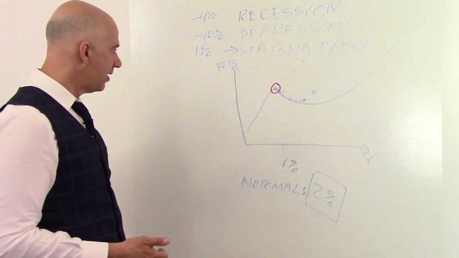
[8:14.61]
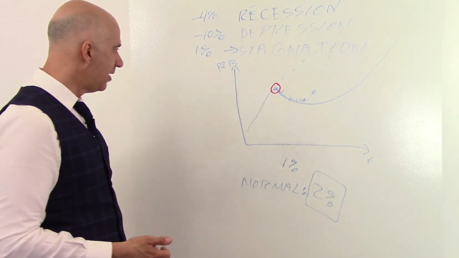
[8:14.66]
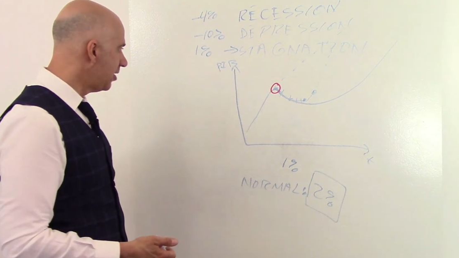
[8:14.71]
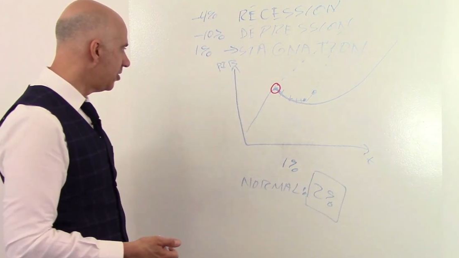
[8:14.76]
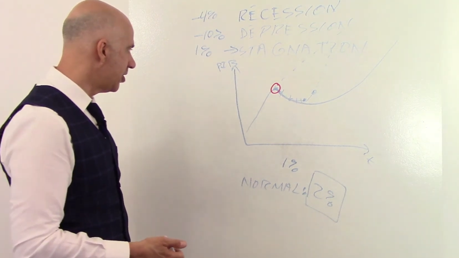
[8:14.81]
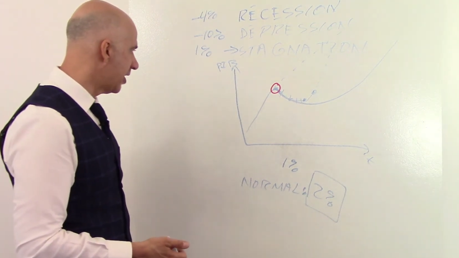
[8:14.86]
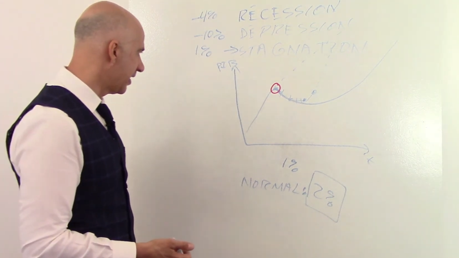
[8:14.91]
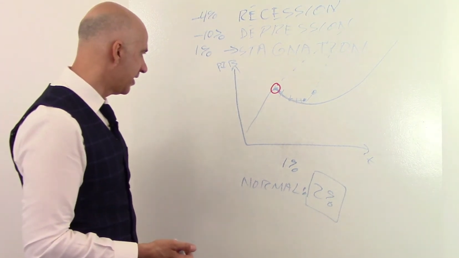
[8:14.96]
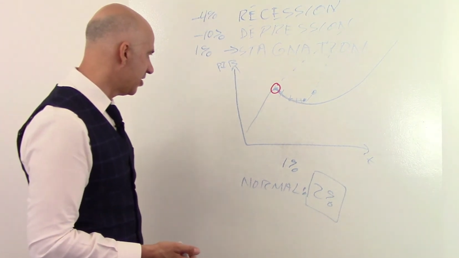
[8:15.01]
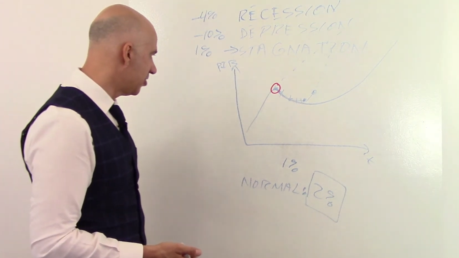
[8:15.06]

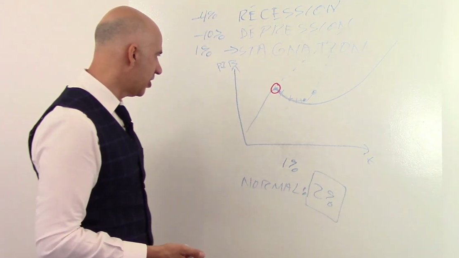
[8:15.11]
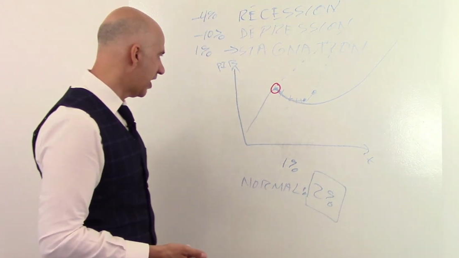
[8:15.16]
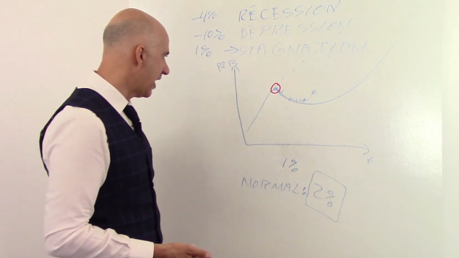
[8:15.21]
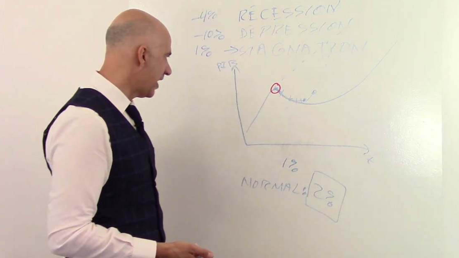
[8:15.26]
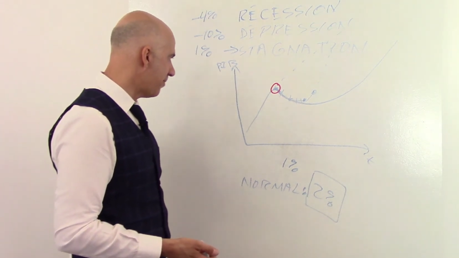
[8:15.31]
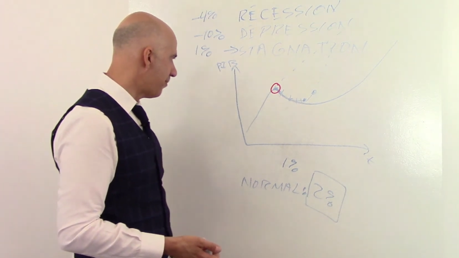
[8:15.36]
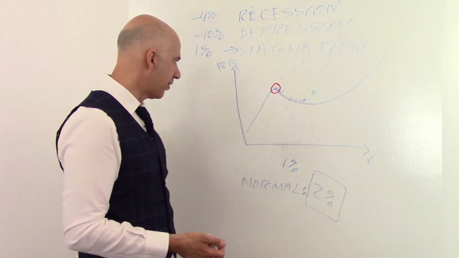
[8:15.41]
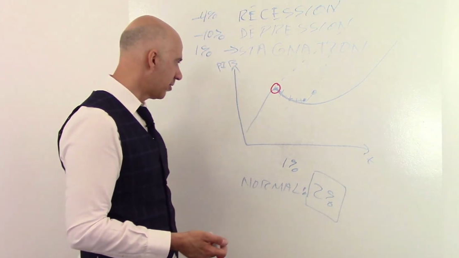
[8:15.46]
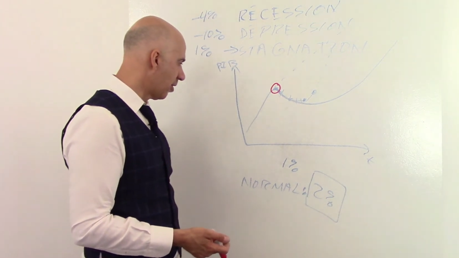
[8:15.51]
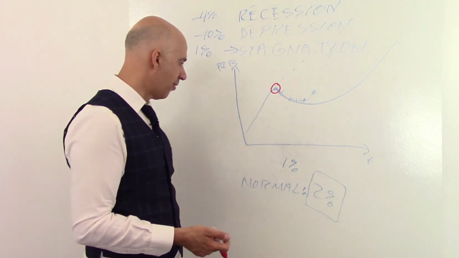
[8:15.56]
gens qui gèrent
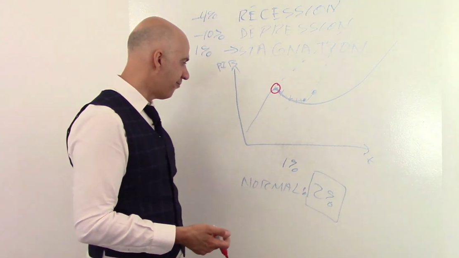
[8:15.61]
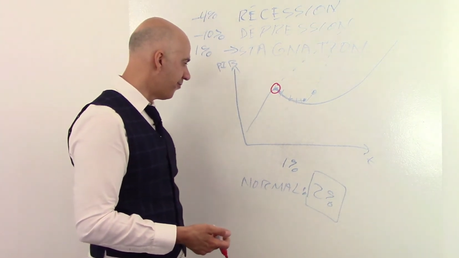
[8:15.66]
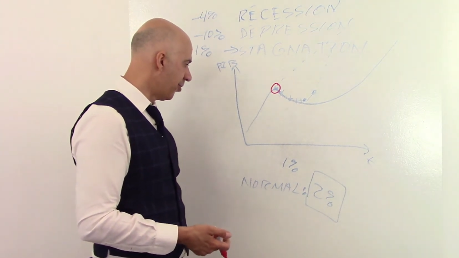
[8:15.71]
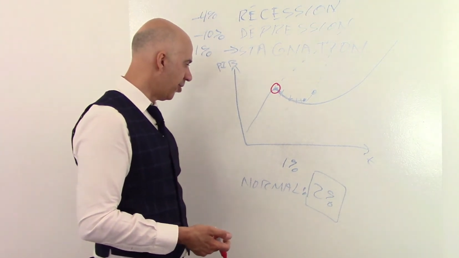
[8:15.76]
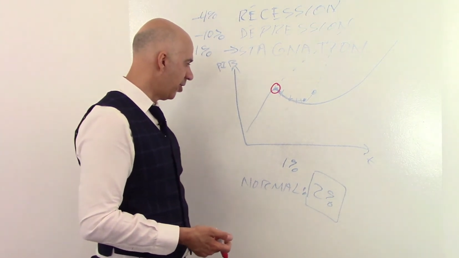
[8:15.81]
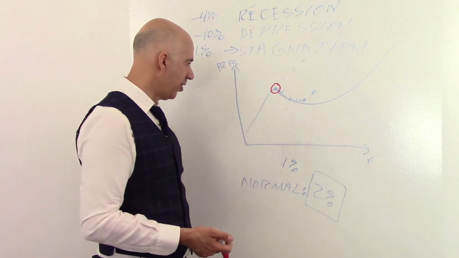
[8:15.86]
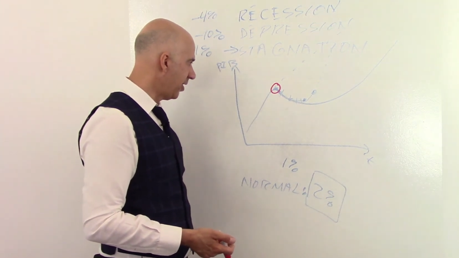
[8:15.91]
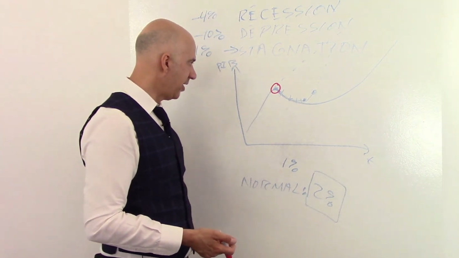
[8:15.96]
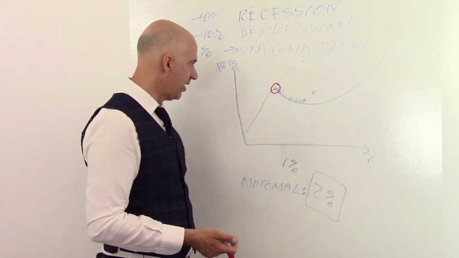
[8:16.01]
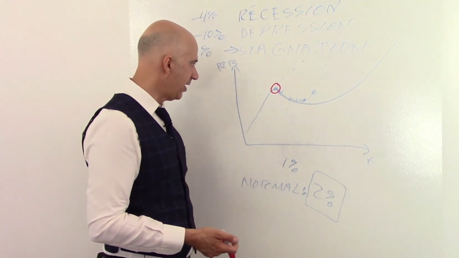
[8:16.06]
les
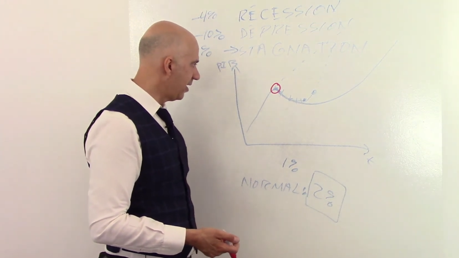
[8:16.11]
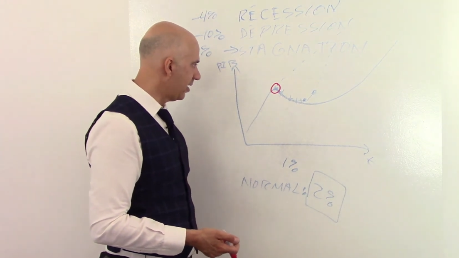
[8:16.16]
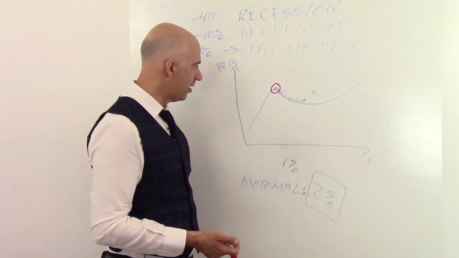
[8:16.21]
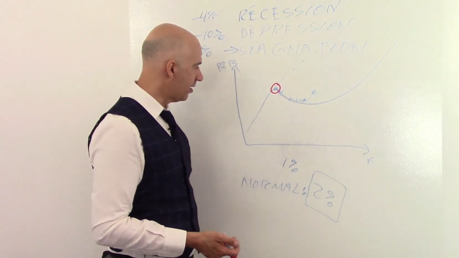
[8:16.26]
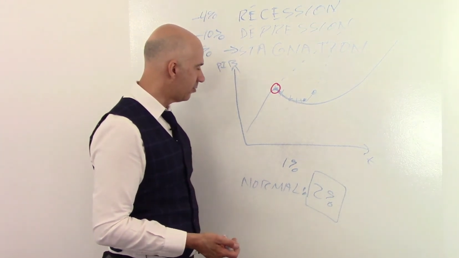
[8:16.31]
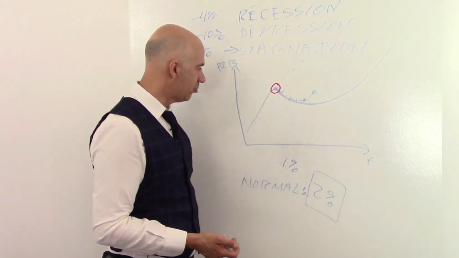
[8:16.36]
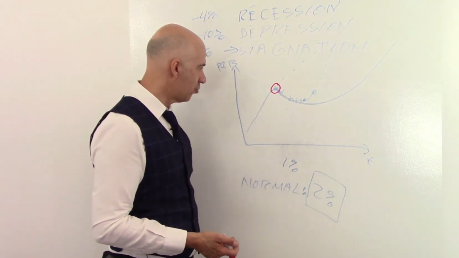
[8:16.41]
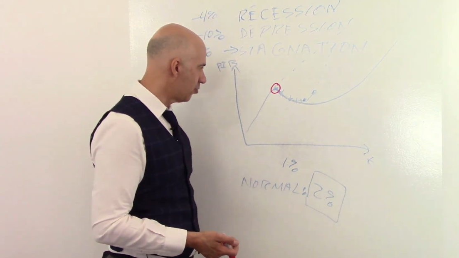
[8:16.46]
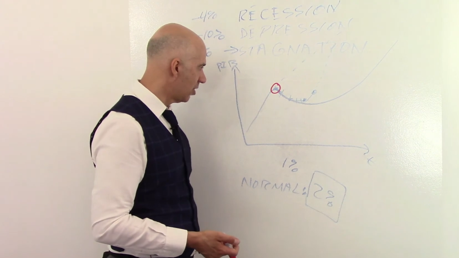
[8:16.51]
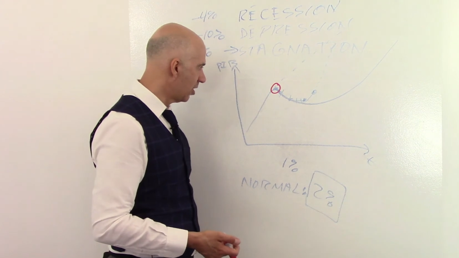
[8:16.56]
portefeuilles, euh,
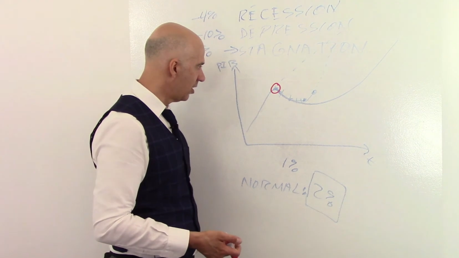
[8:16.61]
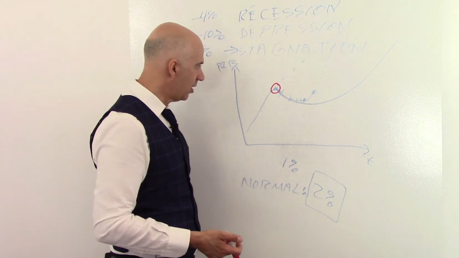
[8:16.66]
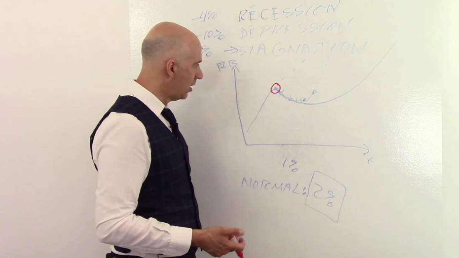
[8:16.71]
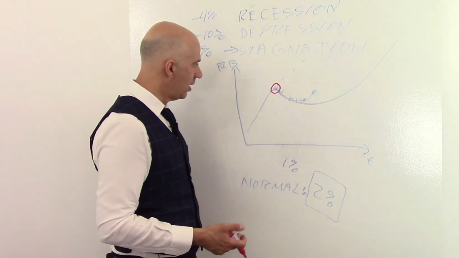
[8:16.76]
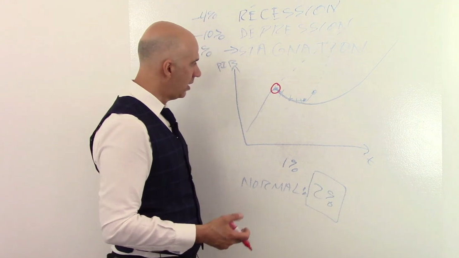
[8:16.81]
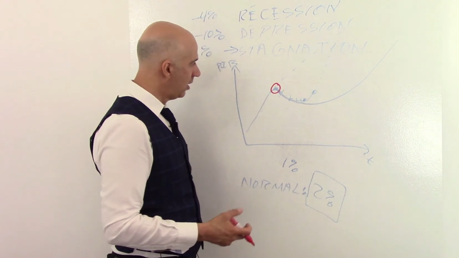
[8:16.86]
tout ça,